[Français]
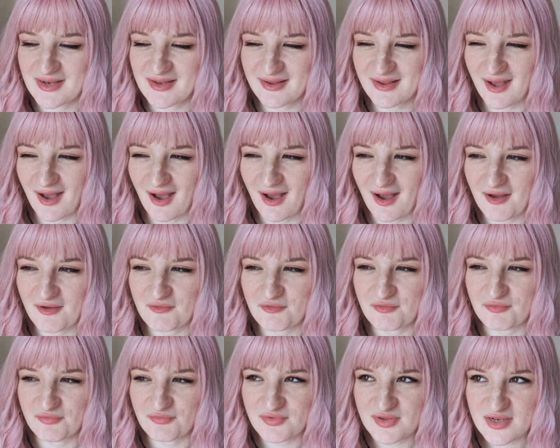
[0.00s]
il est à
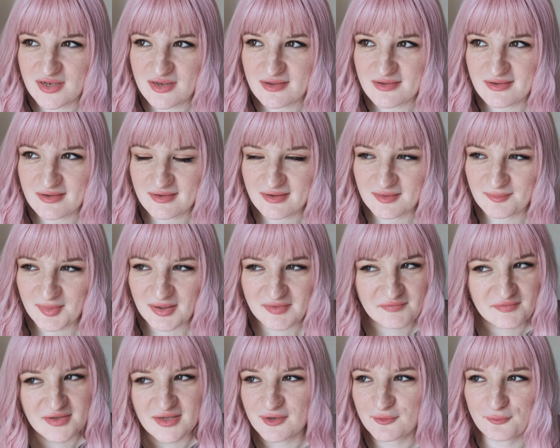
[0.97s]
Villiers, pas
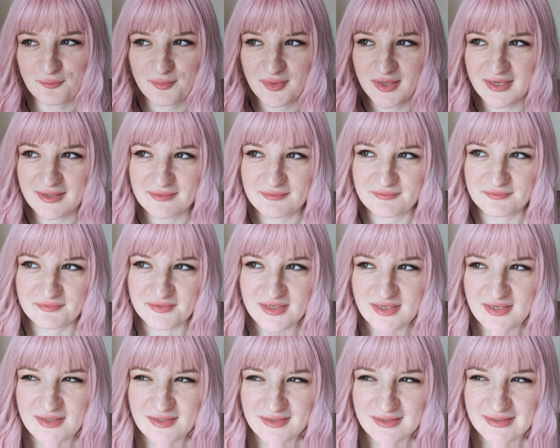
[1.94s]
Villiers-le-Bel,
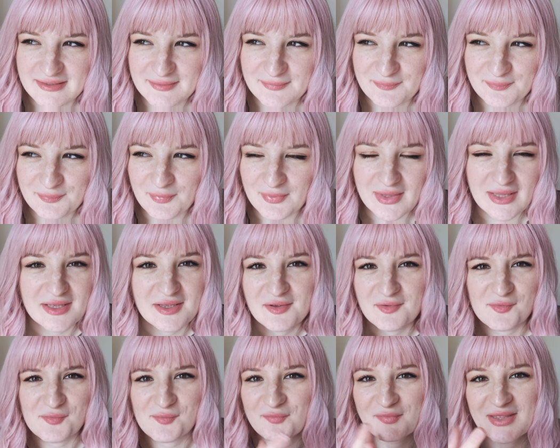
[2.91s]
Villiers
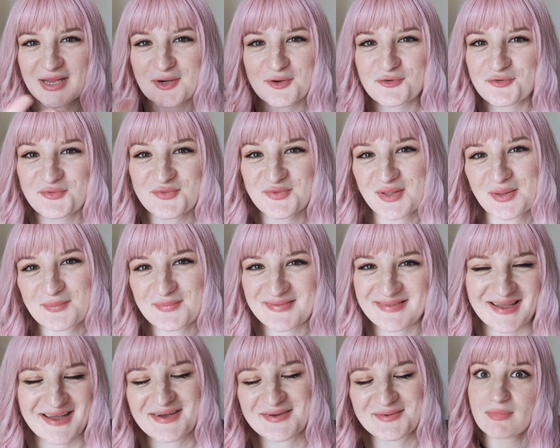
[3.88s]
quelque chose comme
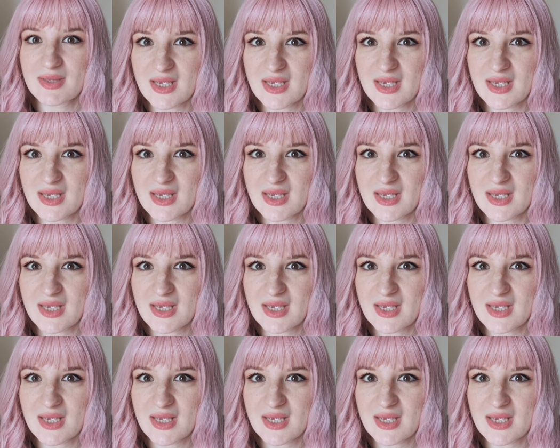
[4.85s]
ça.